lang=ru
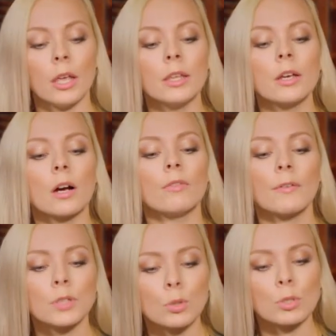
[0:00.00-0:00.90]
И Ника
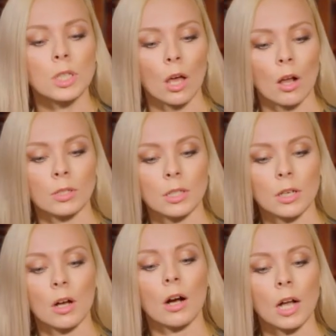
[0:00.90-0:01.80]
вовсю старался,
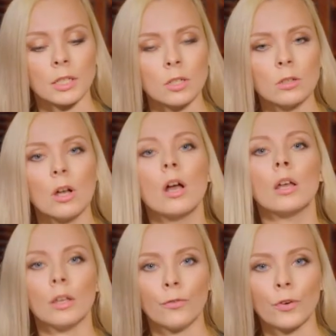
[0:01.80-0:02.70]
ходил
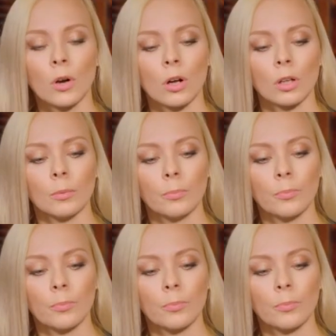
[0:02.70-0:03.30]
и фыркал.